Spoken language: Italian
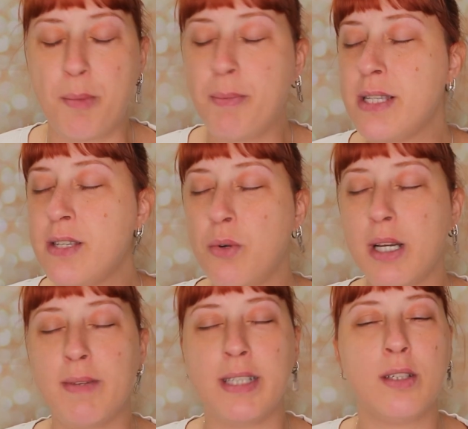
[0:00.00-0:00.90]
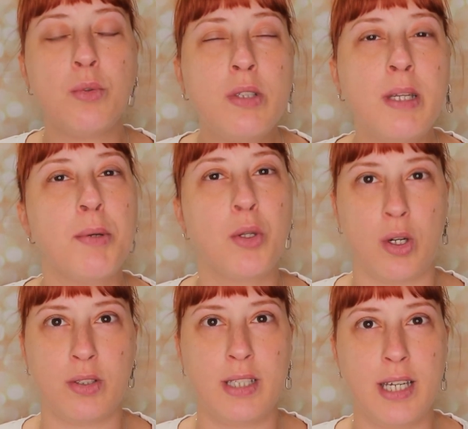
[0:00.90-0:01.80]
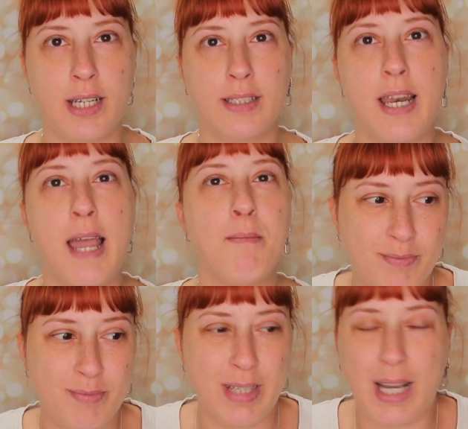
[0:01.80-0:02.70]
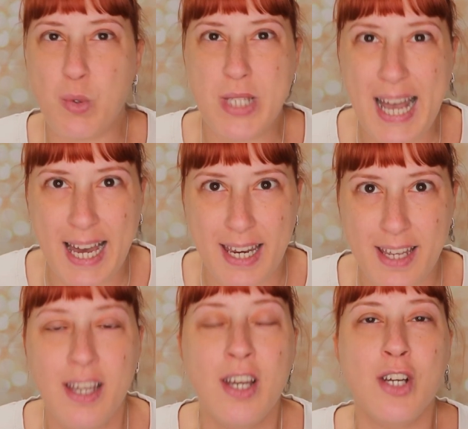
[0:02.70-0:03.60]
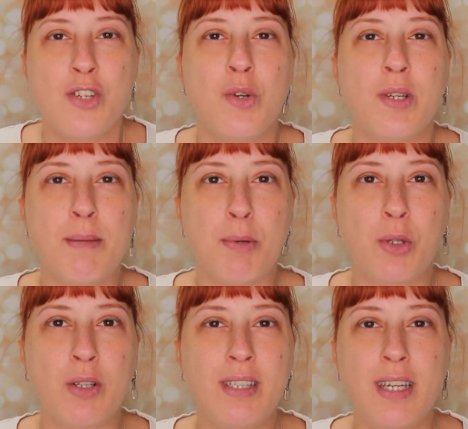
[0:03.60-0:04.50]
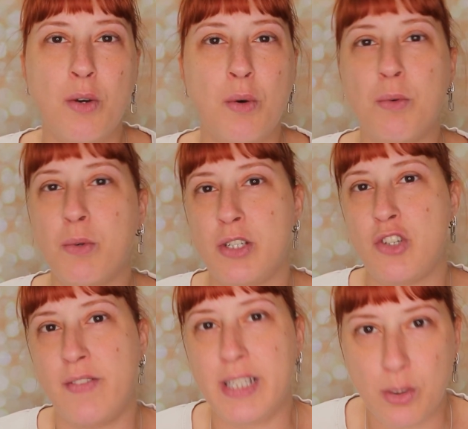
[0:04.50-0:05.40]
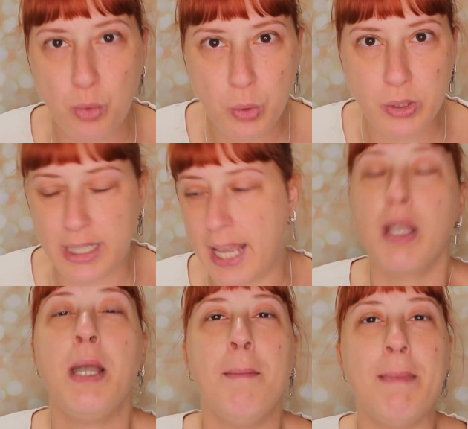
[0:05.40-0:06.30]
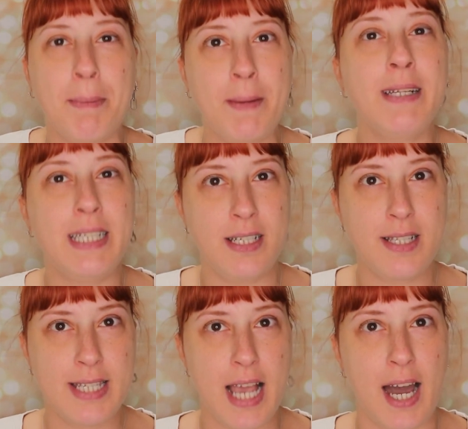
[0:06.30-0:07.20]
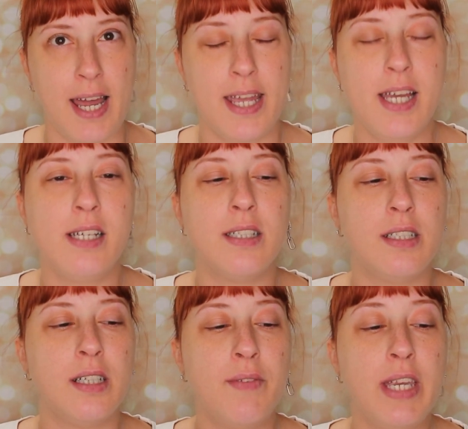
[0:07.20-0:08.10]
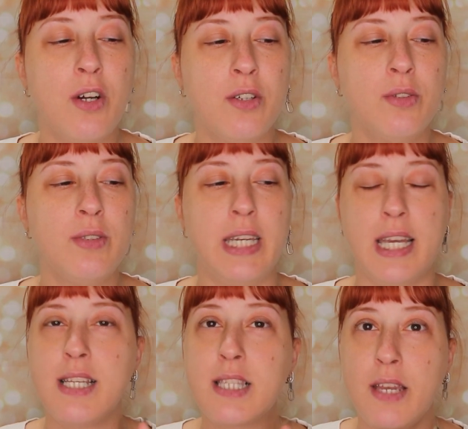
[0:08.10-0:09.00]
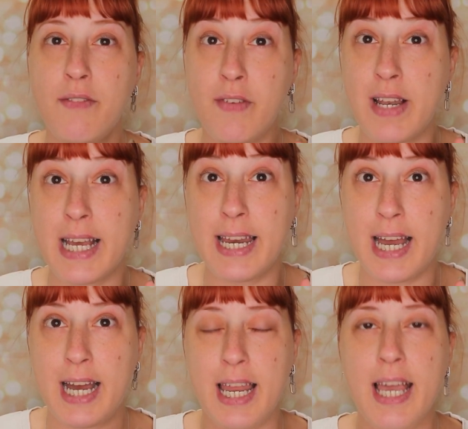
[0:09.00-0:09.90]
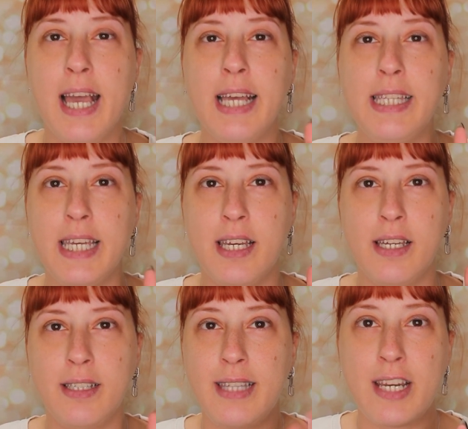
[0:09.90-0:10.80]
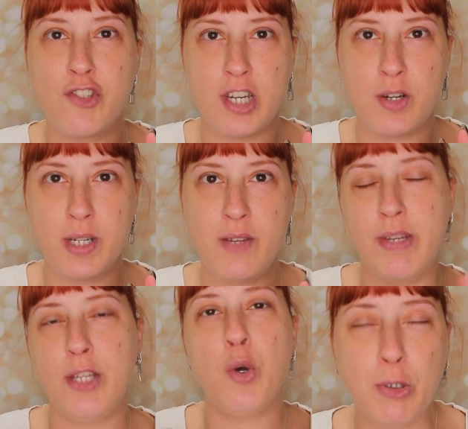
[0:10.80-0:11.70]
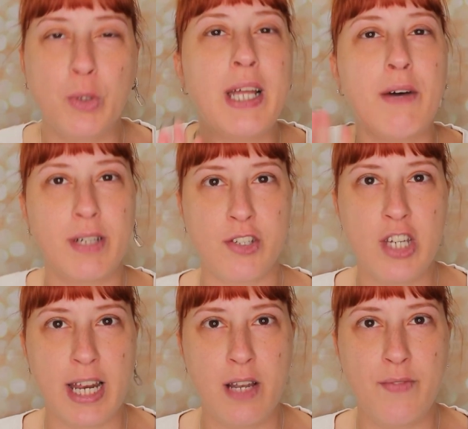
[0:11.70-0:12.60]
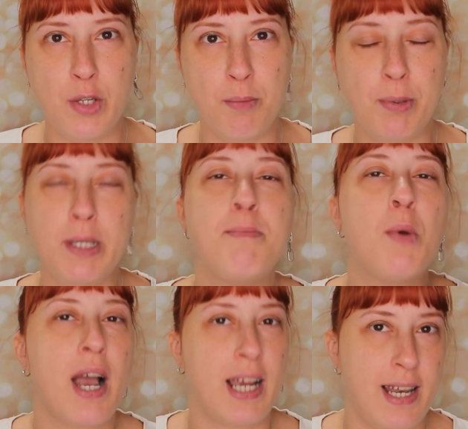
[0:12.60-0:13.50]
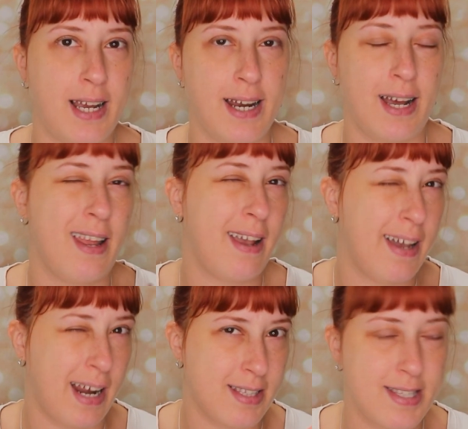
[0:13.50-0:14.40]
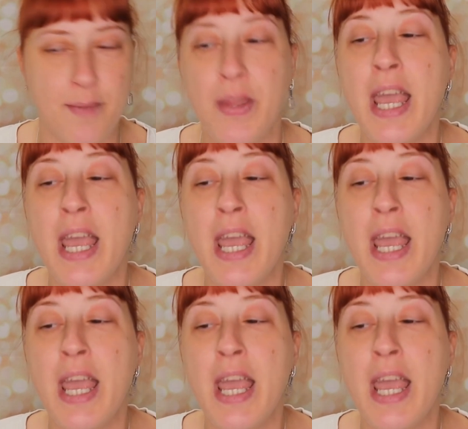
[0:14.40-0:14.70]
poi sicuramente tutti i prodotti che andremo a usare sono dei prodotti che comunque ci avete tutte ma prima di iniziare eh, vi ricordo di iscrivervi al canale e di interagire con il video in modo da far girare il video un po' di più e anche il canale grazie